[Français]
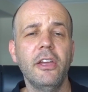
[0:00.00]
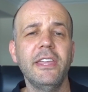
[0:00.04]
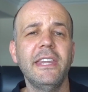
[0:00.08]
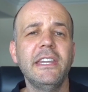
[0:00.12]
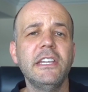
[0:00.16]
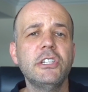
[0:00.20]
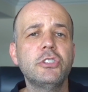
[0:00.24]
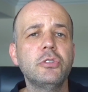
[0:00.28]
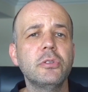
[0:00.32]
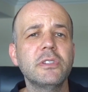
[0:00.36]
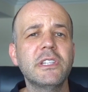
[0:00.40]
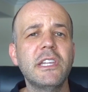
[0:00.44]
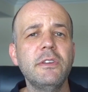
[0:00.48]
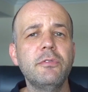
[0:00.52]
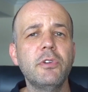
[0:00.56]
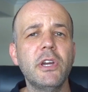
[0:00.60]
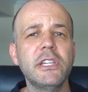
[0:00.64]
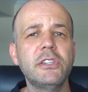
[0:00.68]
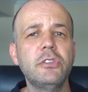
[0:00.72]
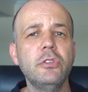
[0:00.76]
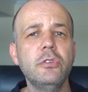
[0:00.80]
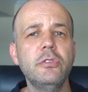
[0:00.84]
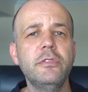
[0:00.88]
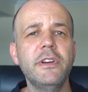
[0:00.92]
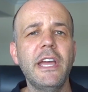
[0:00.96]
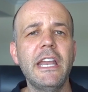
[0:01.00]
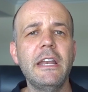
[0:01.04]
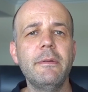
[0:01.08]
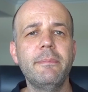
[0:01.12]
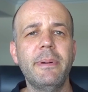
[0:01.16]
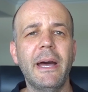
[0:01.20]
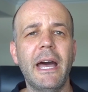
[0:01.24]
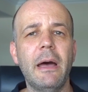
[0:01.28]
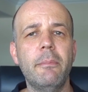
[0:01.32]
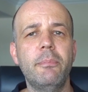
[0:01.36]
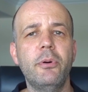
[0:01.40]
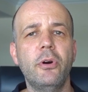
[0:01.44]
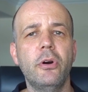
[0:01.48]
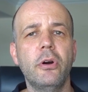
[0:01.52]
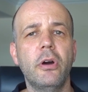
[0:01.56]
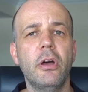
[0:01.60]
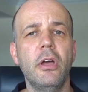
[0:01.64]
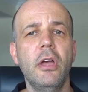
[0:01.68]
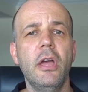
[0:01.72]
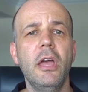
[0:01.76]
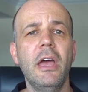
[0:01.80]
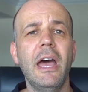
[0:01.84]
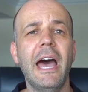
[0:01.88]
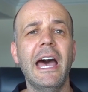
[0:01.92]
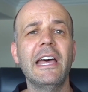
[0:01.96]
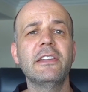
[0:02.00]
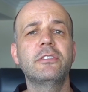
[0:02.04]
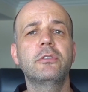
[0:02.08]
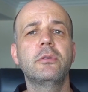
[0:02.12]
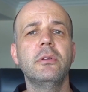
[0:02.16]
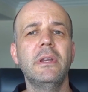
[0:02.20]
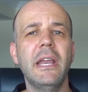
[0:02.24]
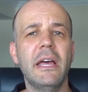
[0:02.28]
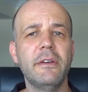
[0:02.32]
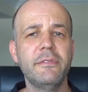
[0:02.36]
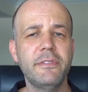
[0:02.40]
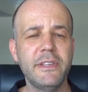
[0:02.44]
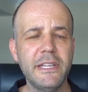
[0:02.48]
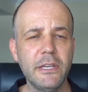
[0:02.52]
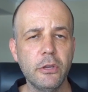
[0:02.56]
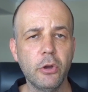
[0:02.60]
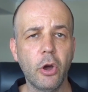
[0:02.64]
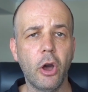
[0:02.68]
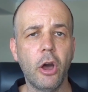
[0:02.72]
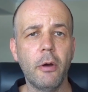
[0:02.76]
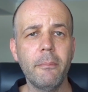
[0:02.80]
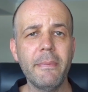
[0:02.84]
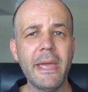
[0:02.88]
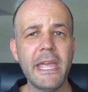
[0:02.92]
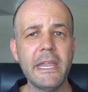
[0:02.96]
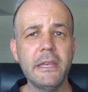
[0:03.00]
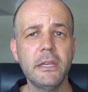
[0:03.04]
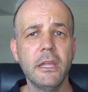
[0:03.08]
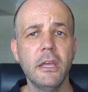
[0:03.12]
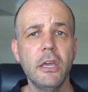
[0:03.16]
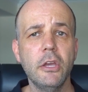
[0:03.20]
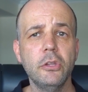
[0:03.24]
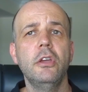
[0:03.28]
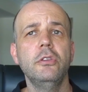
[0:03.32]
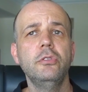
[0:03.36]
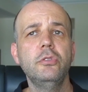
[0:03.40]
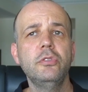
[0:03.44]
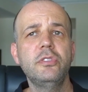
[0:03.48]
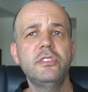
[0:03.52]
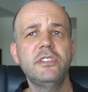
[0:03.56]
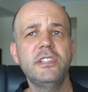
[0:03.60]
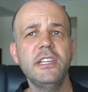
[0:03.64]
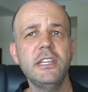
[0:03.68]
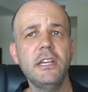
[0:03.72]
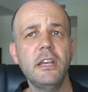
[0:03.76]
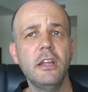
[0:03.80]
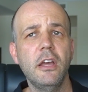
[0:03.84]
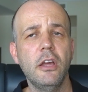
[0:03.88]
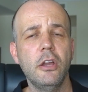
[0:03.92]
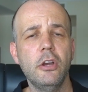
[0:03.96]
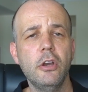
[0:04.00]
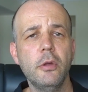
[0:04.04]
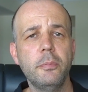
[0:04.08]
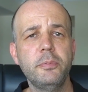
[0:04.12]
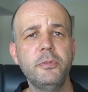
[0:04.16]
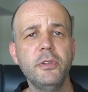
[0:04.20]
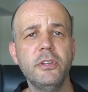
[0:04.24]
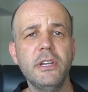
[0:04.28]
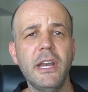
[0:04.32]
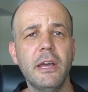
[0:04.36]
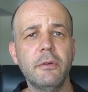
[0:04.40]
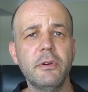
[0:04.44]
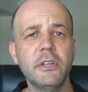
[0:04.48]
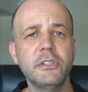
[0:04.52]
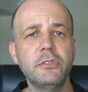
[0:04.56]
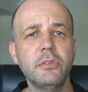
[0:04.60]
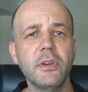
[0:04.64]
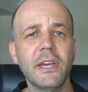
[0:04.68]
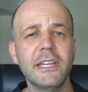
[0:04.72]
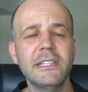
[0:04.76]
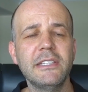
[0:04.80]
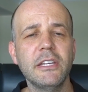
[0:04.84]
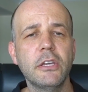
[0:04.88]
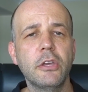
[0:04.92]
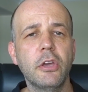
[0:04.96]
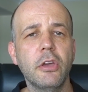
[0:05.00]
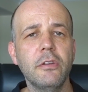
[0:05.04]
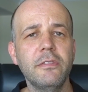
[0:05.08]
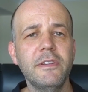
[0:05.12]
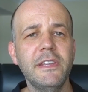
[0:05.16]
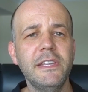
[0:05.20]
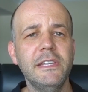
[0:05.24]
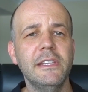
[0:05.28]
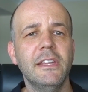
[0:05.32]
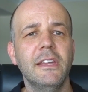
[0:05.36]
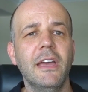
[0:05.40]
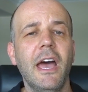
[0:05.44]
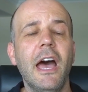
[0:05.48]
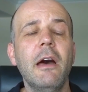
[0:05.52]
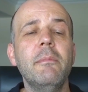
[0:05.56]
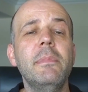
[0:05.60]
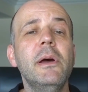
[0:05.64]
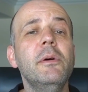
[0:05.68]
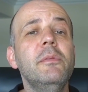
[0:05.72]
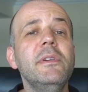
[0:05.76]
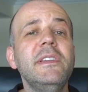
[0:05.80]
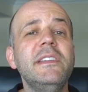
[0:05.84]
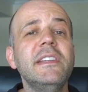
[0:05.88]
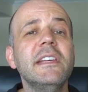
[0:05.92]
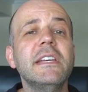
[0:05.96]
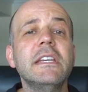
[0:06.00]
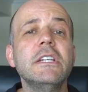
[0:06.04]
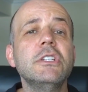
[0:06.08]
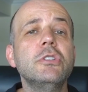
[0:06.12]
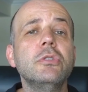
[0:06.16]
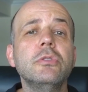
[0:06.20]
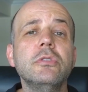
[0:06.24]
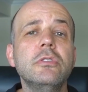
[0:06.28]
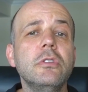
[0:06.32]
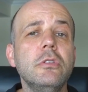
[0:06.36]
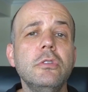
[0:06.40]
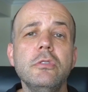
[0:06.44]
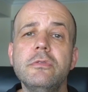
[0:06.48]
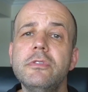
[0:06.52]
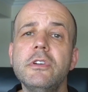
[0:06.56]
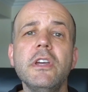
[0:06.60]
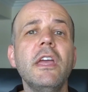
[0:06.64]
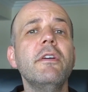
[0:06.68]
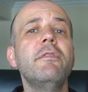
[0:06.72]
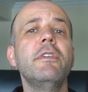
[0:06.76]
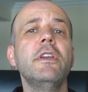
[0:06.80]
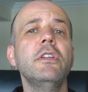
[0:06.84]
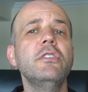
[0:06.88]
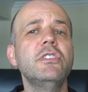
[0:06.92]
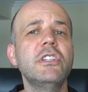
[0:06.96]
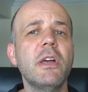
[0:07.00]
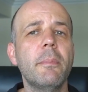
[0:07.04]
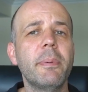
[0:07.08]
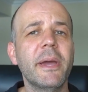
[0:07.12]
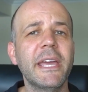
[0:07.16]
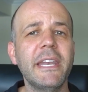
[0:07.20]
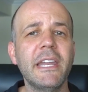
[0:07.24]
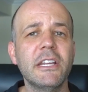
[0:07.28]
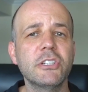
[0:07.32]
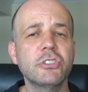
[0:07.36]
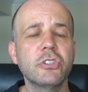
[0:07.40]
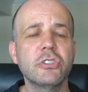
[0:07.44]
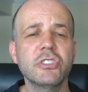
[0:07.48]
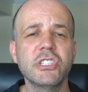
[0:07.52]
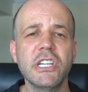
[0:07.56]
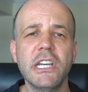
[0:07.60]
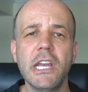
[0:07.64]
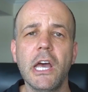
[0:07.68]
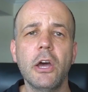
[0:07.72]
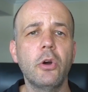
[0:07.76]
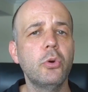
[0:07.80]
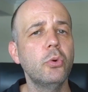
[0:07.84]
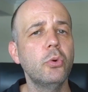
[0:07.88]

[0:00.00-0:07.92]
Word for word: Alors il y a des choses qui vont être nouvelles par rapport à ce que la vie le ramène. Du style, le pneu de la voiture était crevé. Ah bah oui, c'est quelque chose de nouveau, il a fallu que j'apprenne à changer la